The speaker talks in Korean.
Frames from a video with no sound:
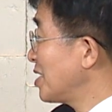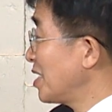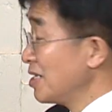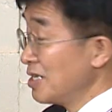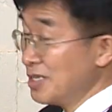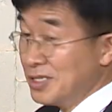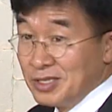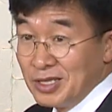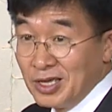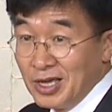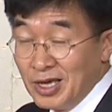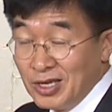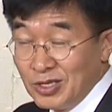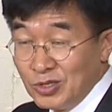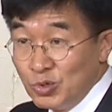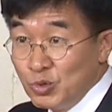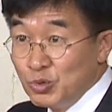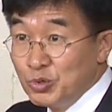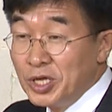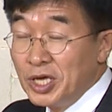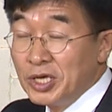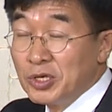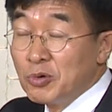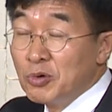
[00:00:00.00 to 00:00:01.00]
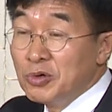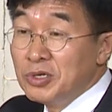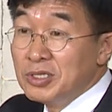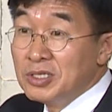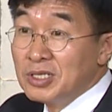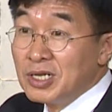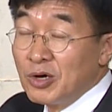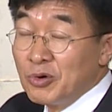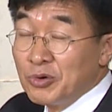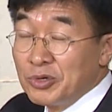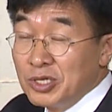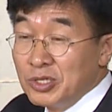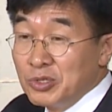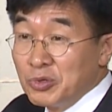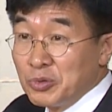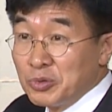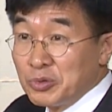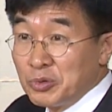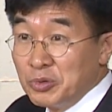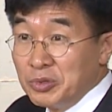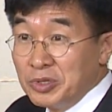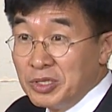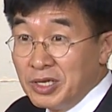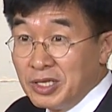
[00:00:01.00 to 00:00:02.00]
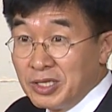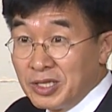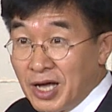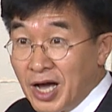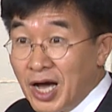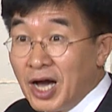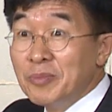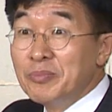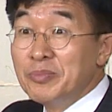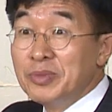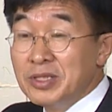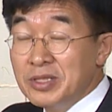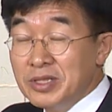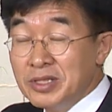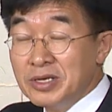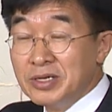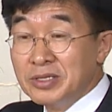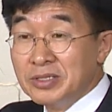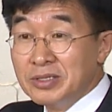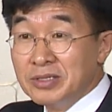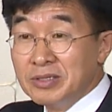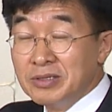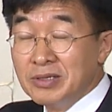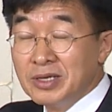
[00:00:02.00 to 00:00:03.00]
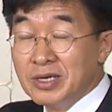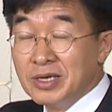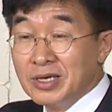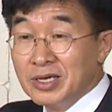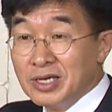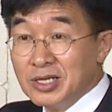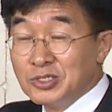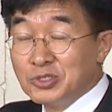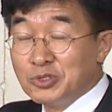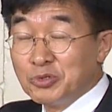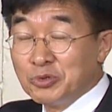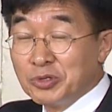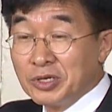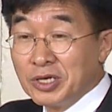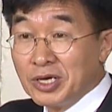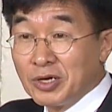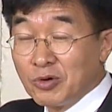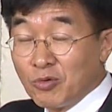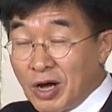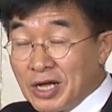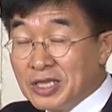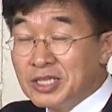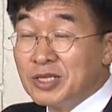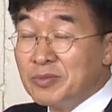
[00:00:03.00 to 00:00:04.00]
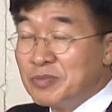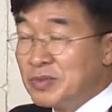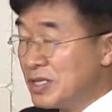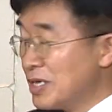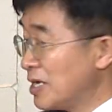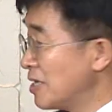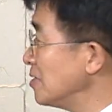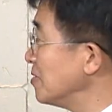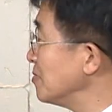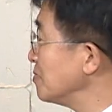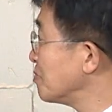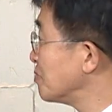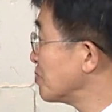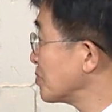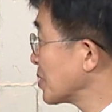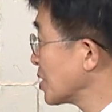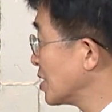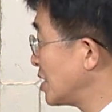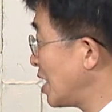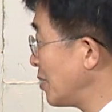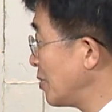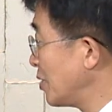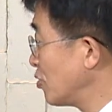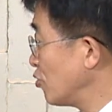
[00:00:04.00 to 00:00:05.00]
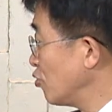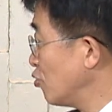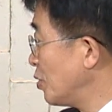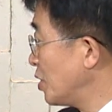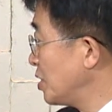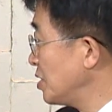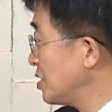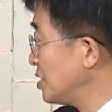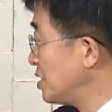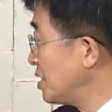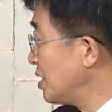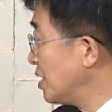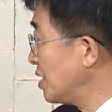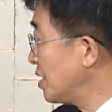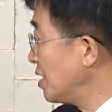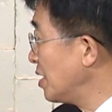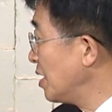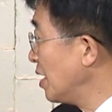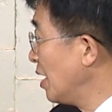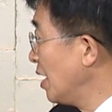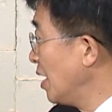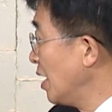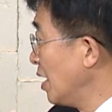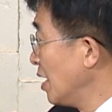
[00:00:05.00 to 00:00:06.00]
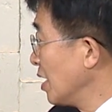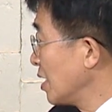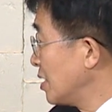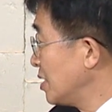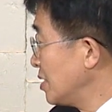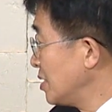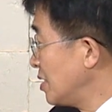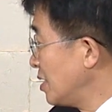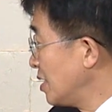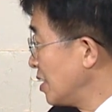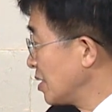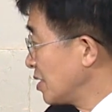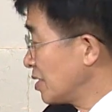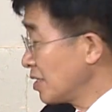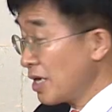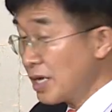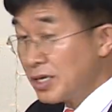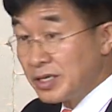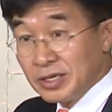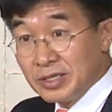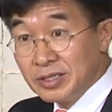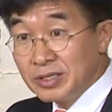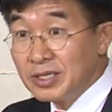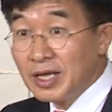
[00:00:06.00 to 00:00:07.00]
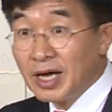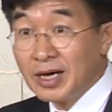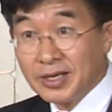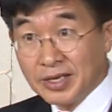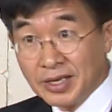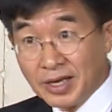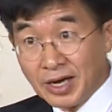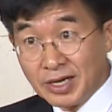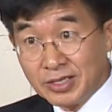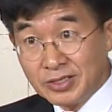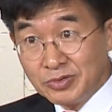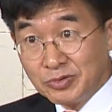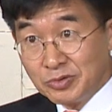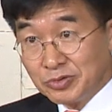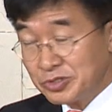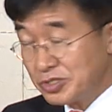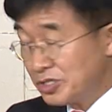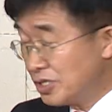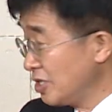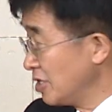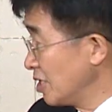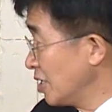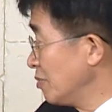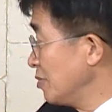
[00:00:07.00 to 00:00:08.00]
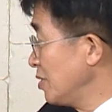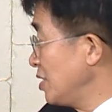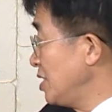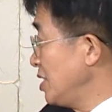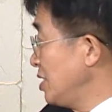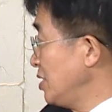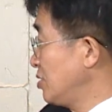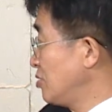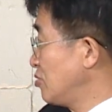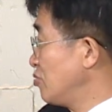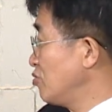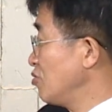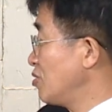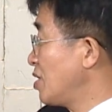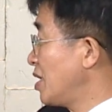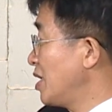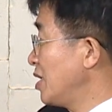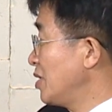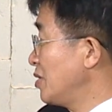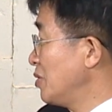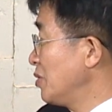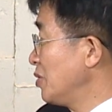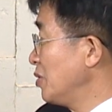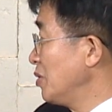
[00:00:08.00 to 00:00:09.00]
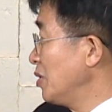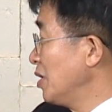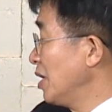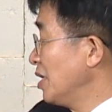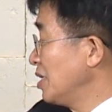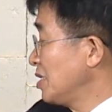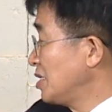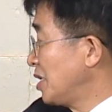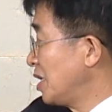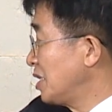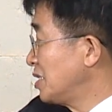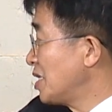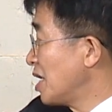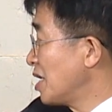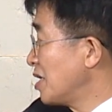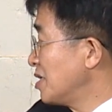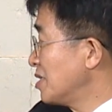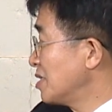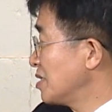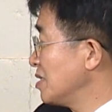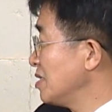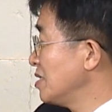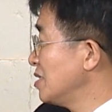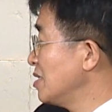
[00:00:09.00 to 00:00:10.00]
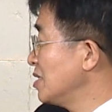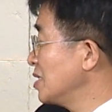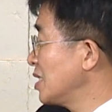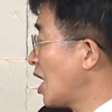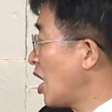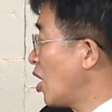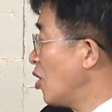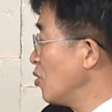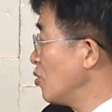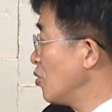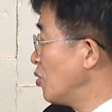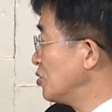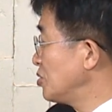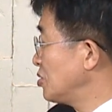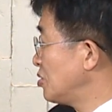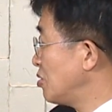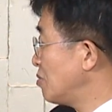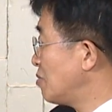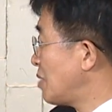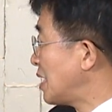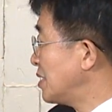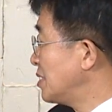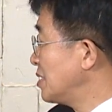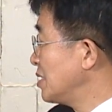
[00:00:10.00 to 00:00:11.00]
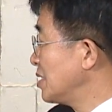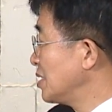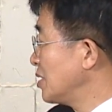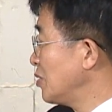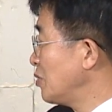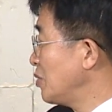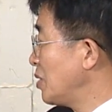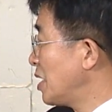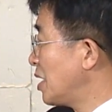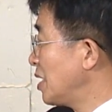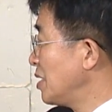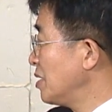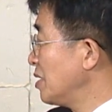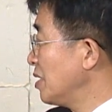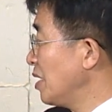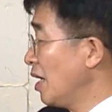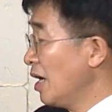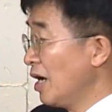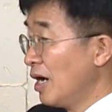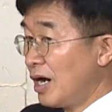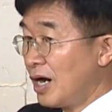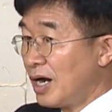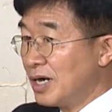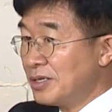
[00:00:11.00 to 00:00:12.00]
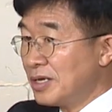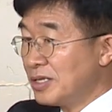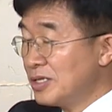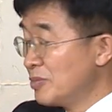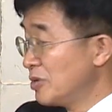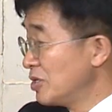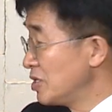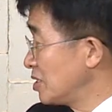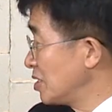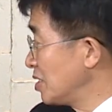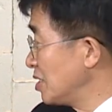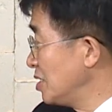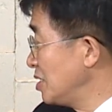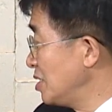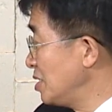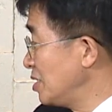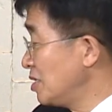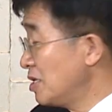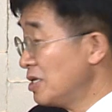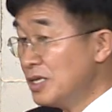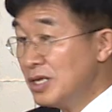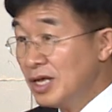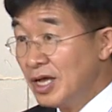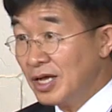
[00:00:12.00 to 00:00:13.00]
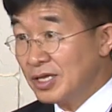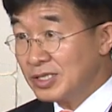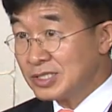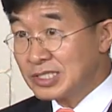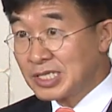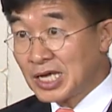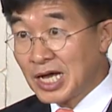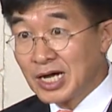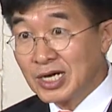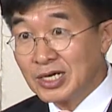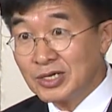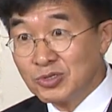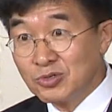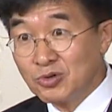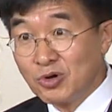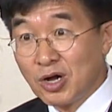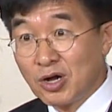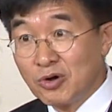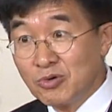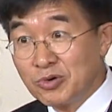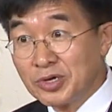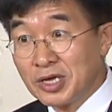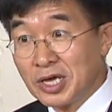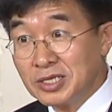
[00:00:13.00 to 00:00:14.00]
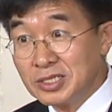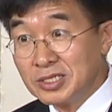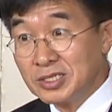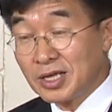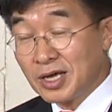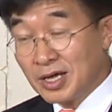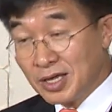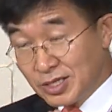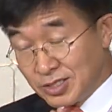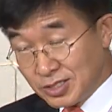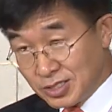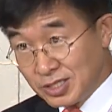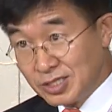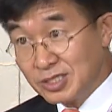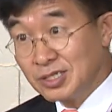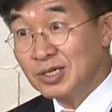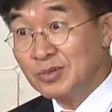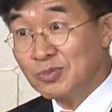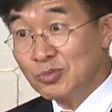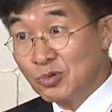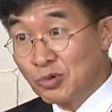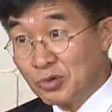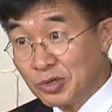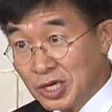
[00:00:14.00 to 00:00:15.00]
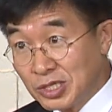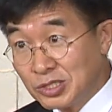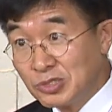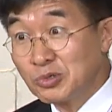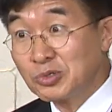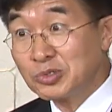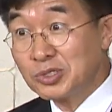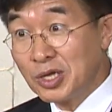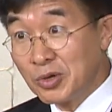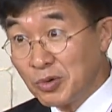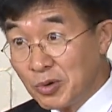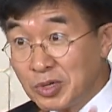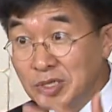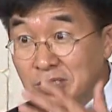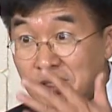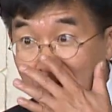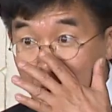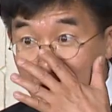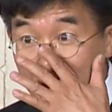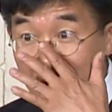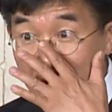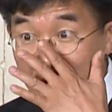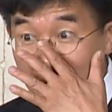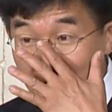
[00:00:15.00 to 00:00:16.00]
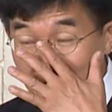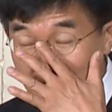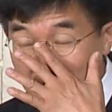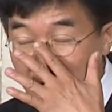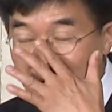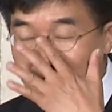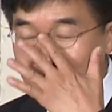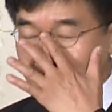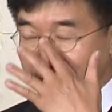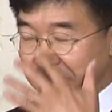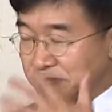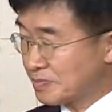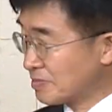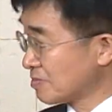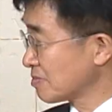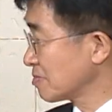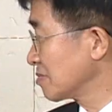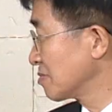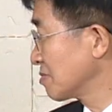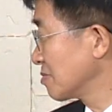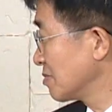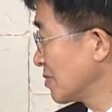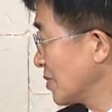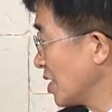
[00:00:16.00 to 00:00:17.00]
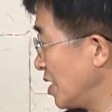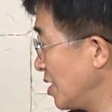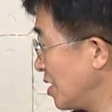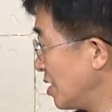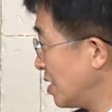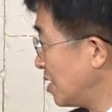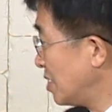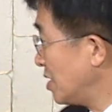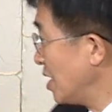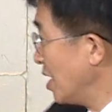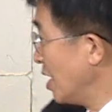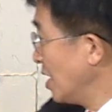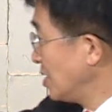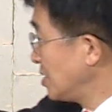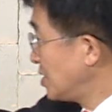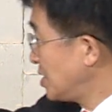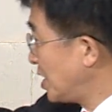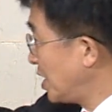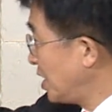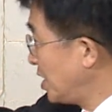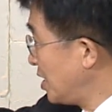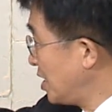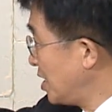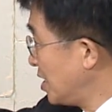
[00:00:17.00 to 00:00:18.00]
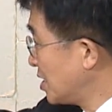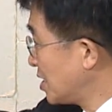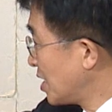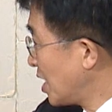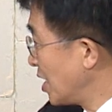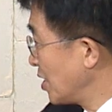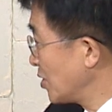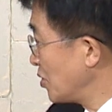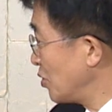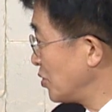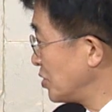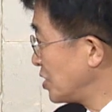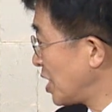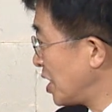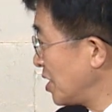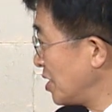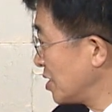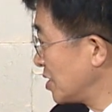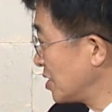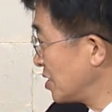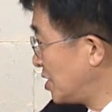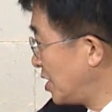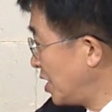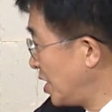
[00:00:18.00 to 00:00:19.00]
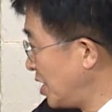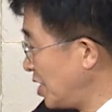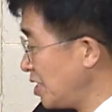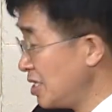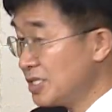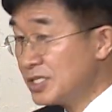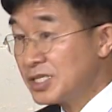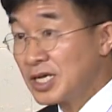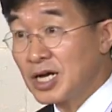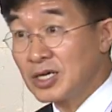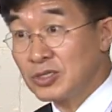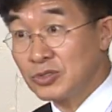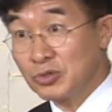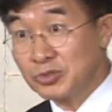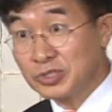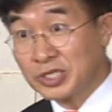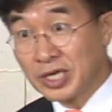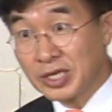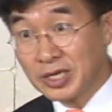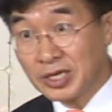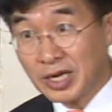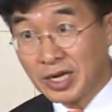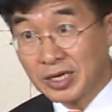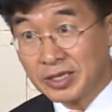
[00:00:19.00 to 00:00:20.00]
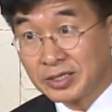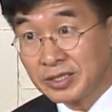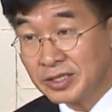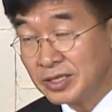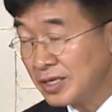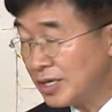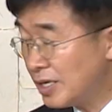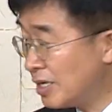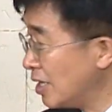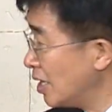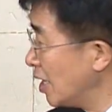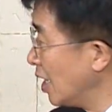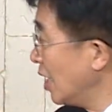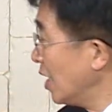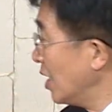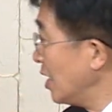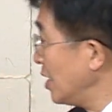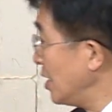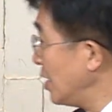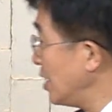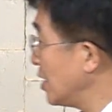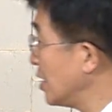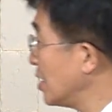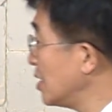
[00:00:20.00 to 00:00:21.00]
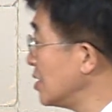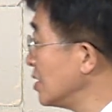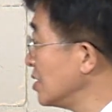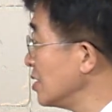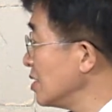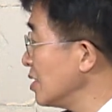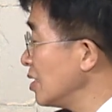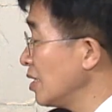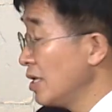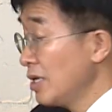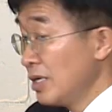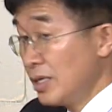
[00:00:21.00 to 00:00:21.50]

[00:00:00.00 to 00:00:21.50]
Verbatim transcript: 이건 유대교인들하고 기독교인들이 다 믿는 일종의 관입니다. 그 다음에 두 번째 그런데 그게 끝난 게 아니고 지금 이 순간에도 세상을 더 나은 곳으로 만들기 위하여 하나님은 천지를 창조하고 계신다. 지금도 계속되고 있다는 거예요. 이거를 제1 창조사역, 제2 창조사역을 하는데 이거는